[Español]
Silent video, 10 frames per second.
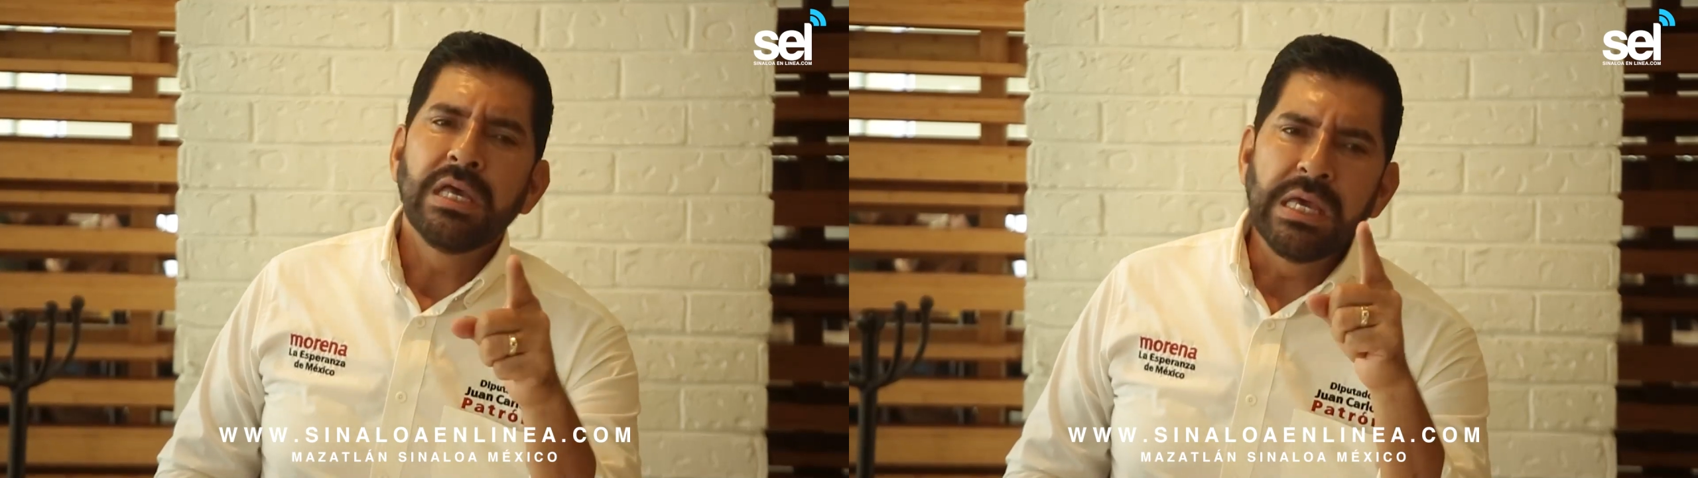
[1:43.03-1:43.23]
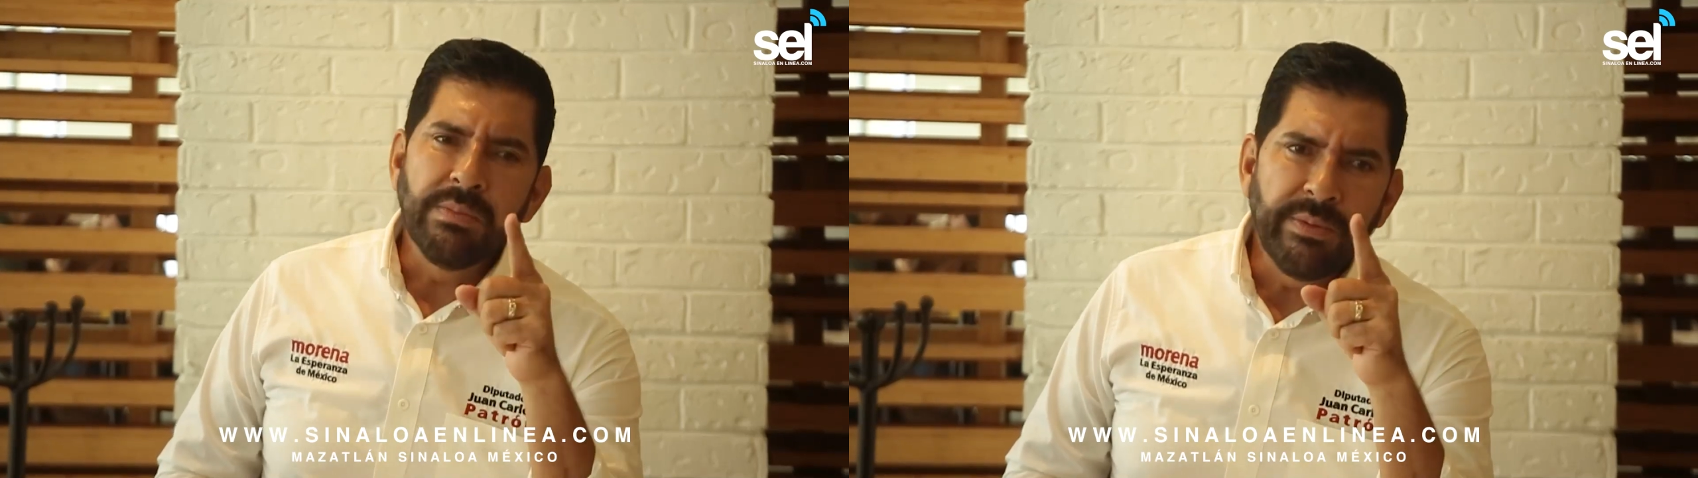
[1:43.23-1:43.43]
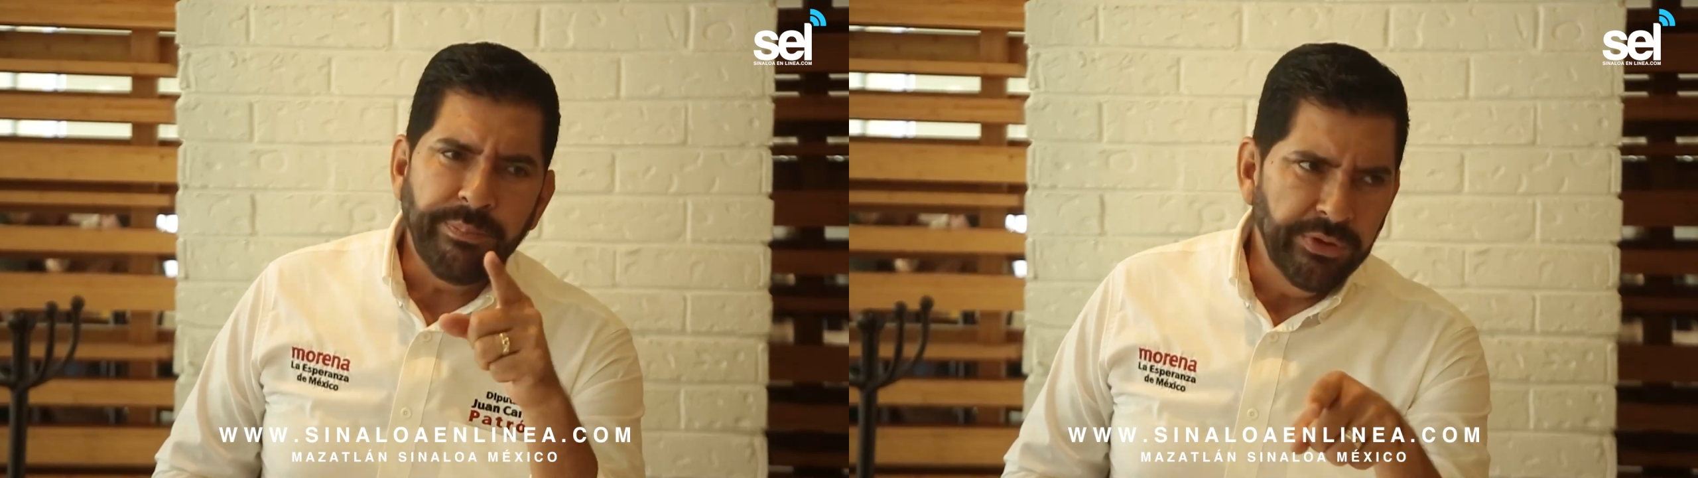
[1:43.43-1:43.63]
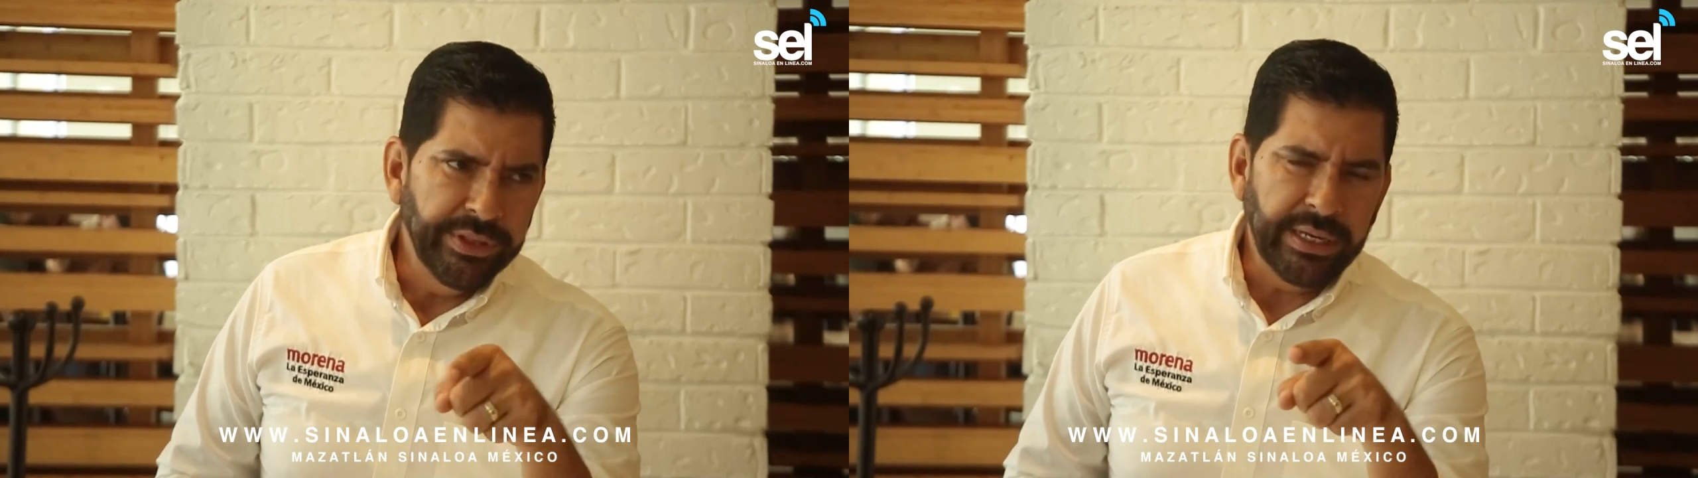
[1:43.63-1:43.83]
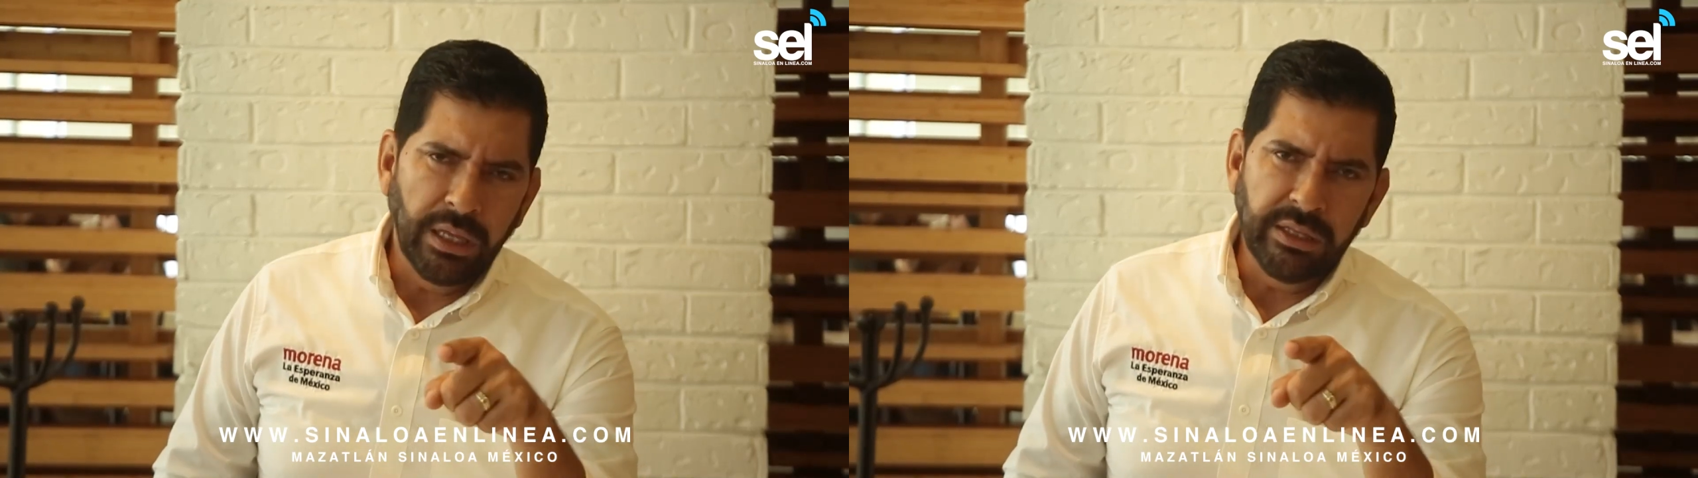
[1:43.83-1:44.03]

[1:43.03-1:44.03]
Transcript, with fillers: y me pondré a